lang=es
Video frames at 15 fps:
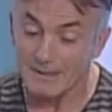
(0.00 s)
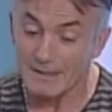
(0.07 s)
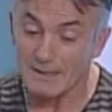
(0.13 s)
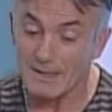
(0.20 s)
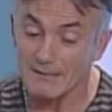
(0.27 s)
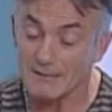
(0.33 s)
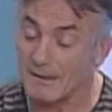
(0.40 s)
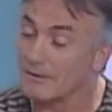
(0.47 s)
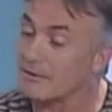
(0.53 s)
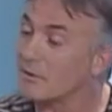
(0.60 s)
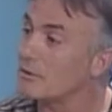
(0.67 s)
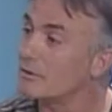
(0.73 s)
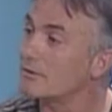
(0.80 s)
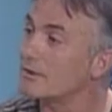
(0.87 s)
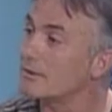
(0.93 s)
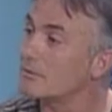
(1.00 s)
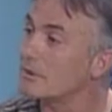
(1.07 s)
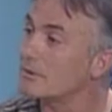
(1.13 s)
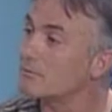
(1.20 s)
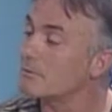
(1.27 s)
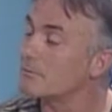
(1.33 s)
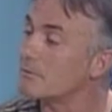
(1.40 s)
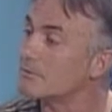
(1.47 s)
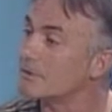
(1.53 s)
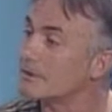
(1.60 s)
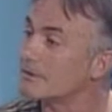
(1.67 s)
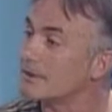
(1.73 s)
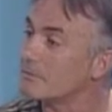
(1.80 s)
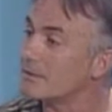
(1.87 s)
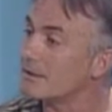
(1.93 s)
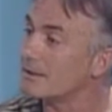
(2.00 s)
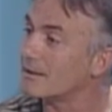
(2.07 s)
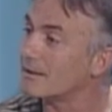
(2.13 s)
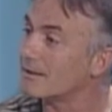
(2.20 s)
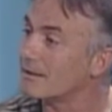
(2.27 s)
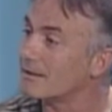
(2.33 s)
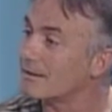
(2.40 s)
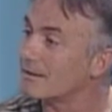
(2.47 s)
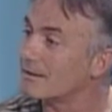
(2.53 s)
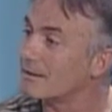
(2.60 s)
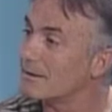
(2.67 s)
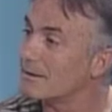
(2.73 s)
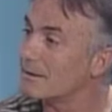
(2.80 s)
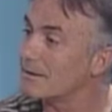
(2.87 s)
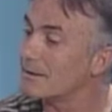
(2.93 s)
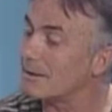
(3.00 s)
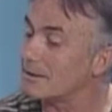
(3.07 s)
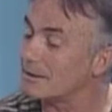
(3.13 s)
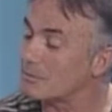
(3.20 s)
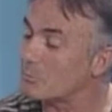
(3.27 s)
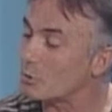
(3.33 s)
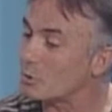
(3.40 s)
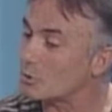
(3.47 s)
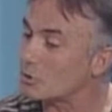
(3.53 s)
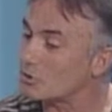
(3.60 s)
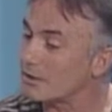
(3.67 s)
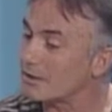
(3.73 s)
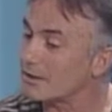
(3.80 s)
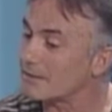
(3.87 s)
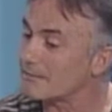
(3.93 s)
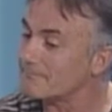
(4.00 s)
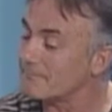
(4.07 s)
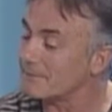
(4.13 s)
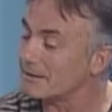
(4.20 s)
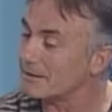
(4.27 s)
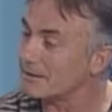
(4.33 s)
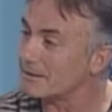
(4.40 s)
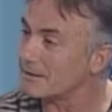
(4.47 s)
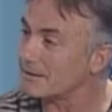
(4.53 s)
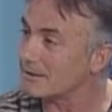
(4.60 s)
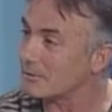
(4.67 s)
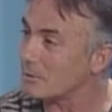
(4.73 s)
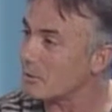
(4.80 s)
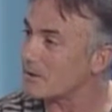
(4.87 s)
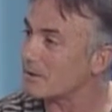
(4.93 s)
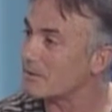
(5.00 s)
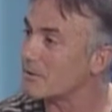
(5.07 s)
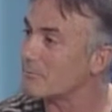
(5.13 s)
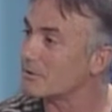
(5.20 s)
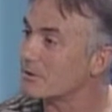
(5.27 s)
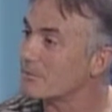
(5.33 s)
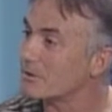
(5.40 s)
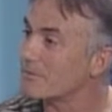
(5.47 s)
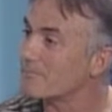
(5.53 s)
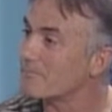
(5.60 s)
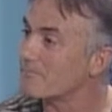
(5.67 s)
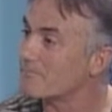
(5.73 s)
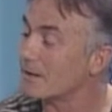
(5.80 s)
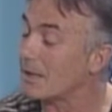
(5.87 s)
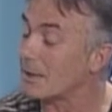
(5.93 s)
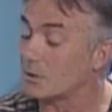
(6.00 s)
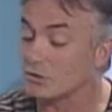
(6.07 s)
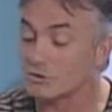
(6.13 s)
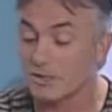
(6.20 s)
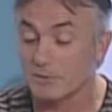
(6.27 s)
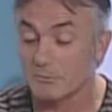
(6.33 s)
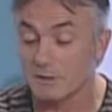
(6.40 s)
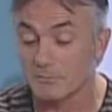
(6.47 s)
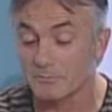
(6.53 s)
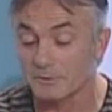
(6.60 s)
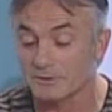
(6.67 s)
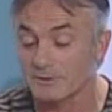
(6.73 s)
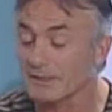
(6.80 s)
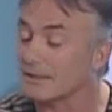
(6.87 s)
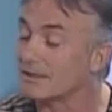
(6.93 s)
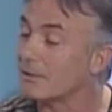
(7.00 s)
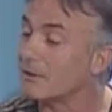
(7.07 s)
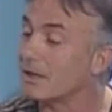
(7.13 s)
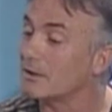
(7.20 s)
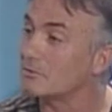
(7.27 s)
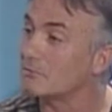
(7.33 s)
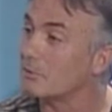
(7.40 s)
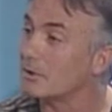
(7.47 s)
la dirección y bueno, pues vamos a terminar el tiempo que nos queda y luego ya veremos, a ver. La cosa es, bueno, pues seguir trabajando un